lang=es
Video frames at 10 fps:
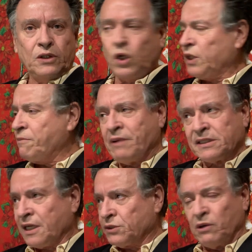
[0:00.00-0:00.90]
no te
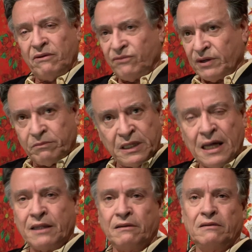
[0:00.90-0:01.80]
pescas una
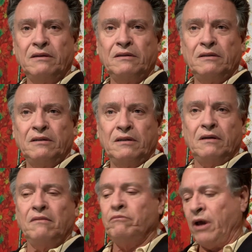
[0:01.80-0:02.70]
enfermedad,
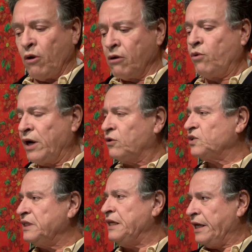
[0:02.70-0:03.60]
pero el juego
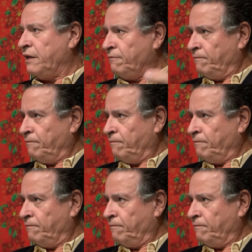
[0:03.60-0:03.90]
sigue.